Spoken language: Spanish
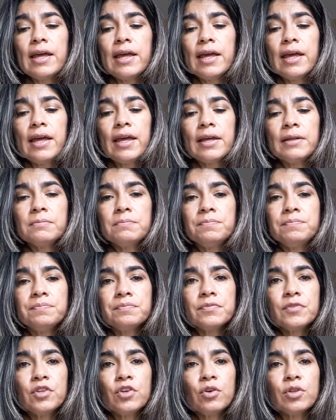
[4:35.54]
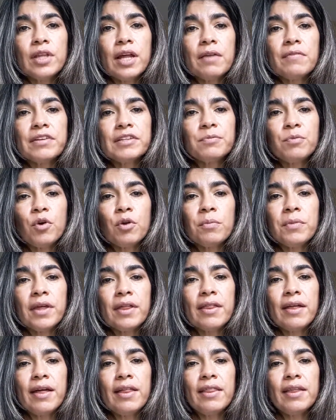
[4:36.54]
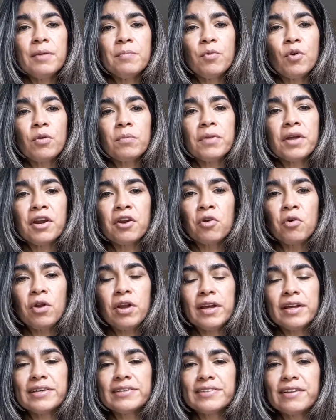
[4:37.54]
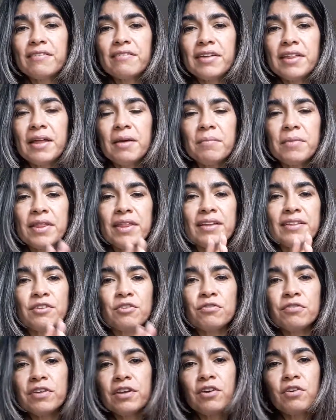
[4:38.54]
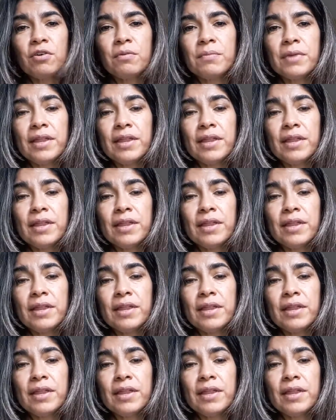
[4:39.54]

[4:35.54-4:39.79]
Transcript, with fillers: Eh, yo tal vez por mi edad y por mi rol en esta vida me identifico,